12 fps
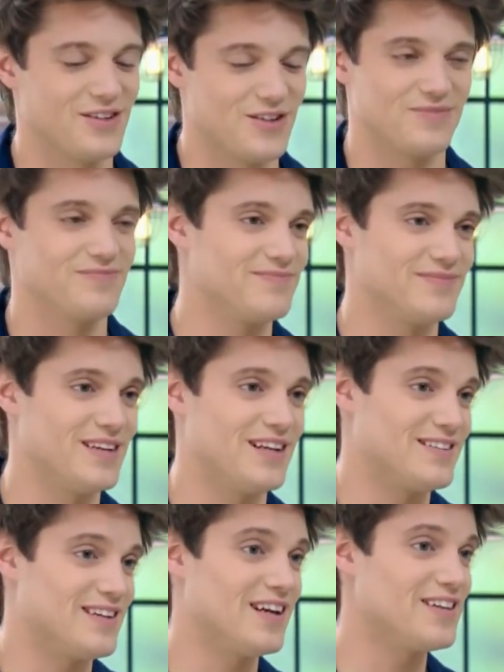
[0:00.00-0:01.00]
No,
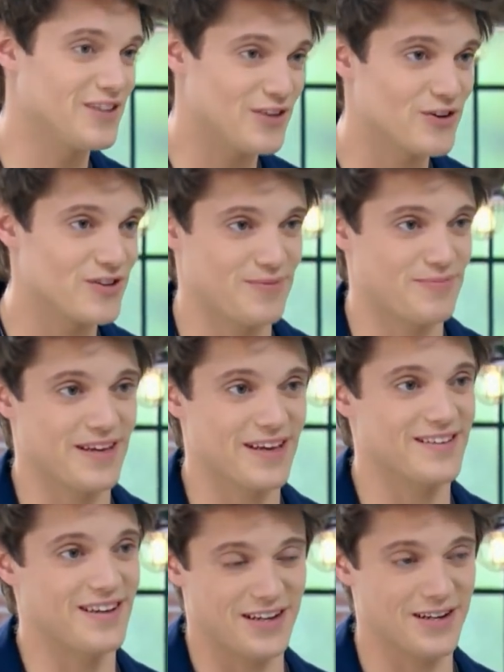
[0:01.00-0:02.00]
en la salida anterior te
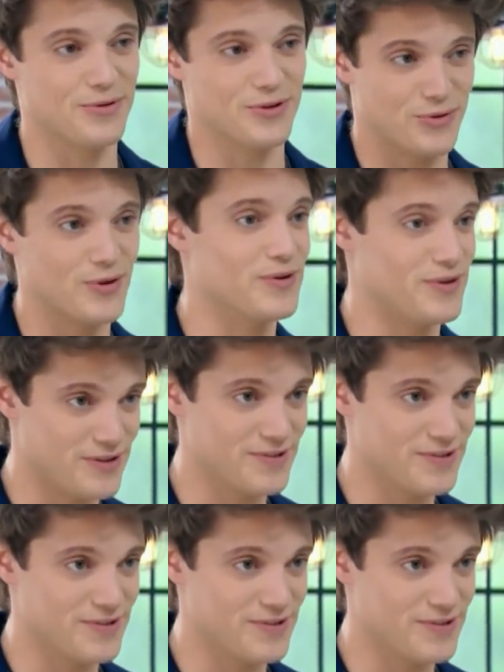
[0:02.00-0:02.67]
pedí que saliéramos de nuevo,